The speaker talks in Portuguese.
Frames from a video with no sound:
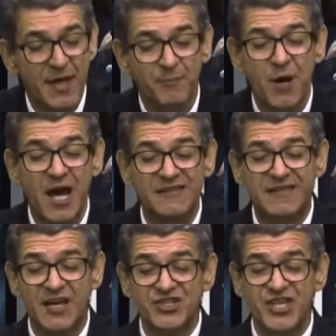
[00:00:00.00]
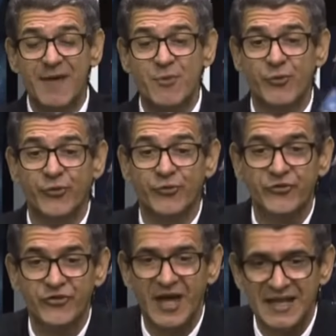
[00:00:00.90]
Pode ser
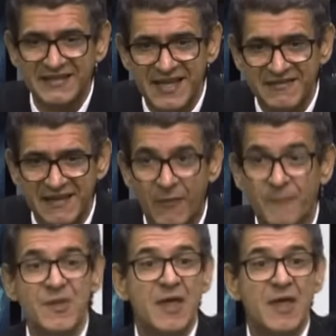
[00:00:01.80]
gêmeos. Atenção.